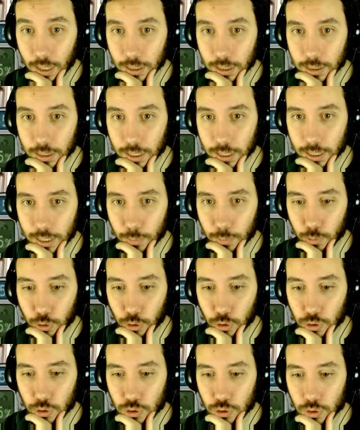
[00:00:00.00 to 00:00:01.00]
altına
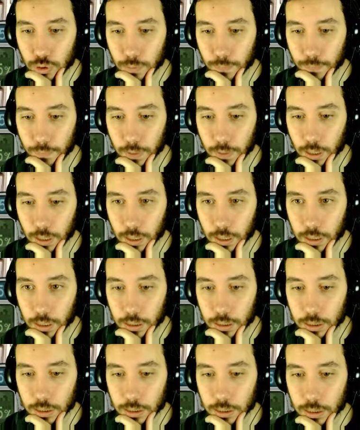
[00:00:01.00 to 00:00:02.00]
girebiliyoruz.
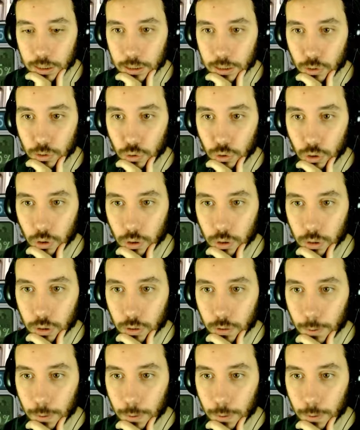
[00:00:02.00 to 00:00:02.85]
Sıkıntı yok.